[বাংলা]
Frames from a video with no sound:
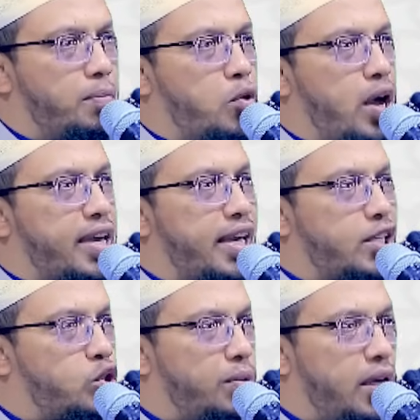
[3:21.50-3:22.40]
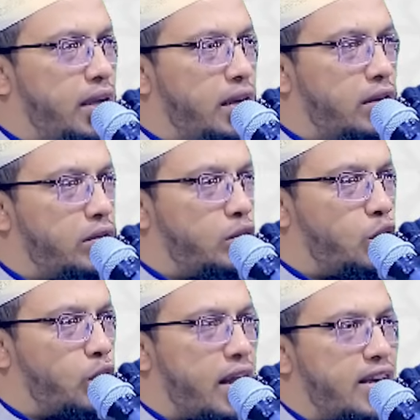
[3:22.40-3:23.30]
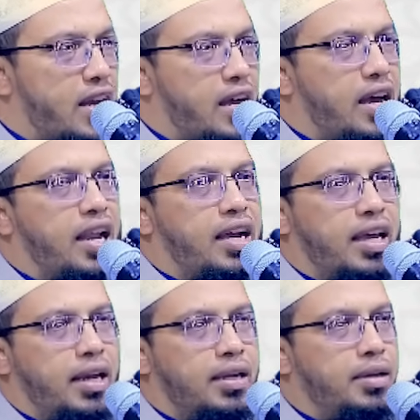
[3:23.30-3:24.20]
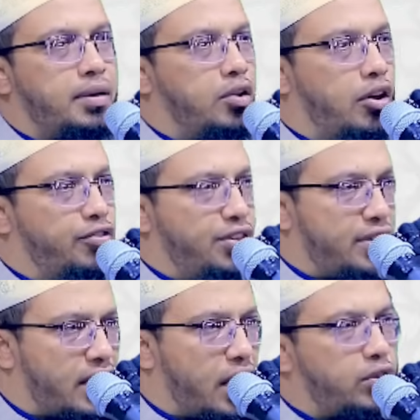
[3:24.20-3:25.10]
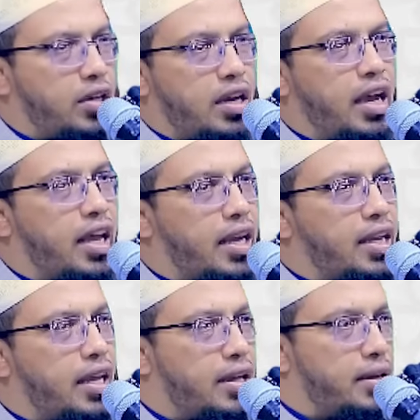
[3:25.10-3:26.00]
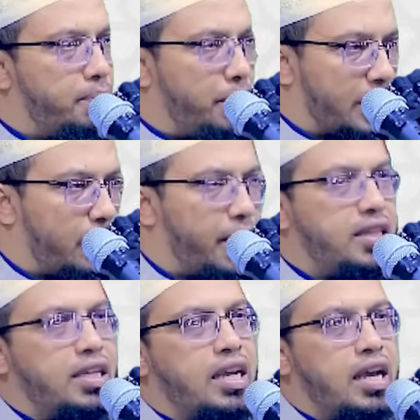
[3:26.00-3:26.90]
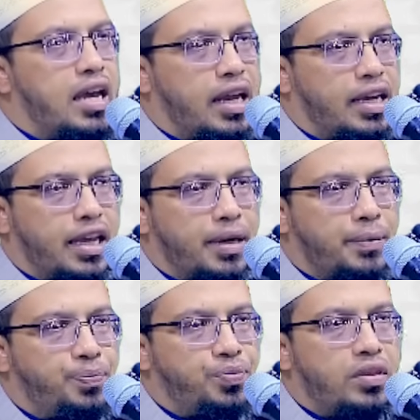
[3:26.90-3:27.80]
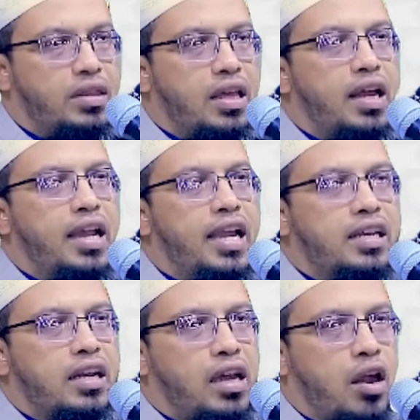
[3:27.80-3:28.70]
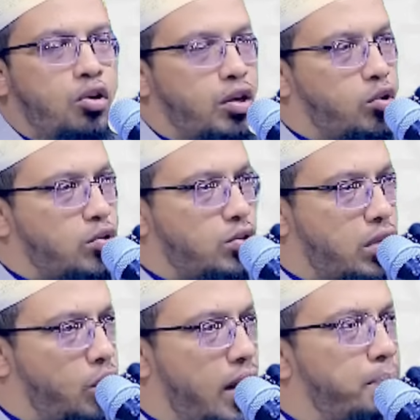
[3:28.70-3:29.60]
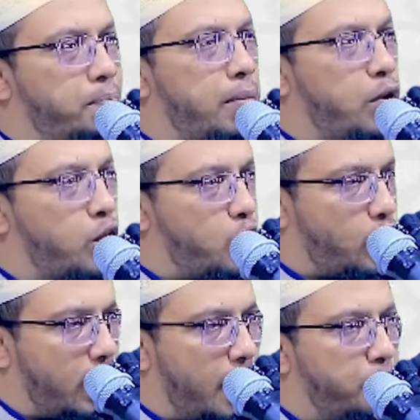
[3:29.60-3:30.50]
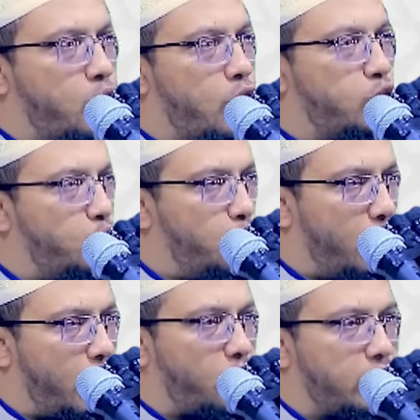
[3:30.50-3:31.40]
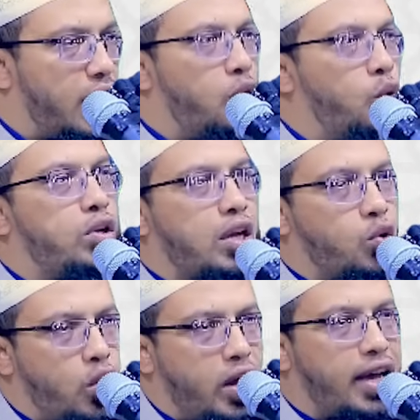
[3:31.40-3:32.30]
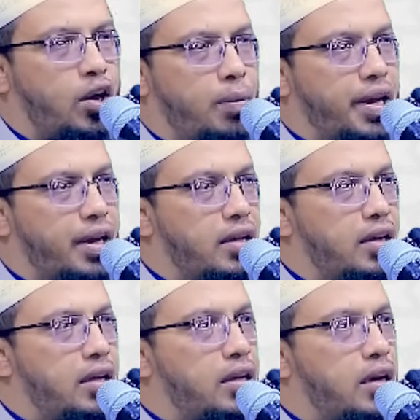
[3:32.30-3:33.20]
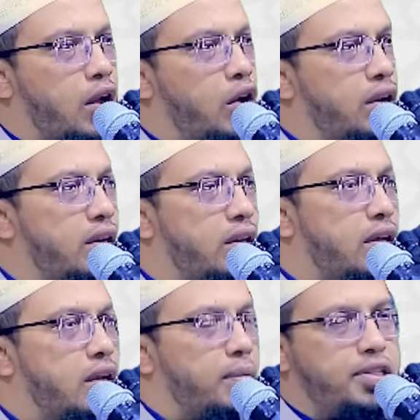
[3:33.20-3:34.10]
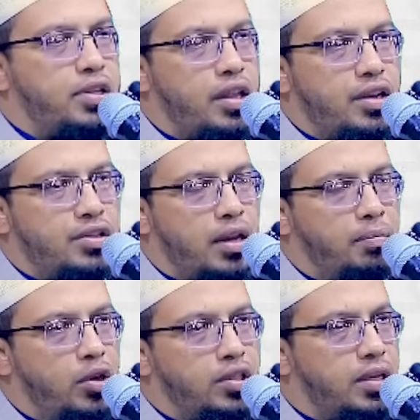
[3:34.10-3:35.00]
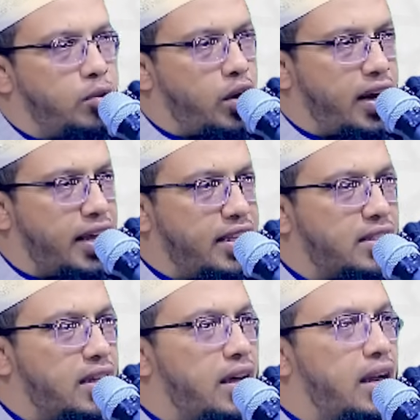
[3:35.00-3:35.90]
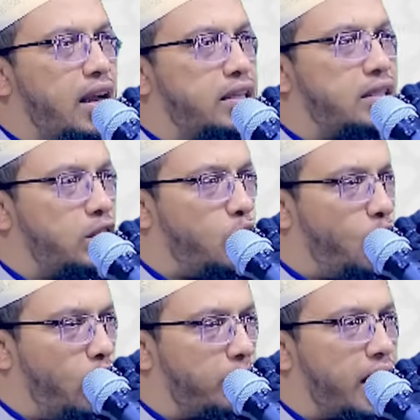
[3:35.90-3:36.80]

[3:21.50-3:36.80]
বোরাকের ছবি দোকানে টাঙ্গায় রাখেন অফিস আদালতে টাঙ্গায় রাখেন বাসাবাড়িতে টাঙ্গায় রাখেন তারা এটার কারণে কোনো সওয়াব বা বরকত লাভ করা তো দূরের কথা উল্টা গুণাগার হবেন কারণ নবী সাল্লাল্লাহু সাল্লাম বলেছেন বুখারী হাদিস লা তাদখুলুল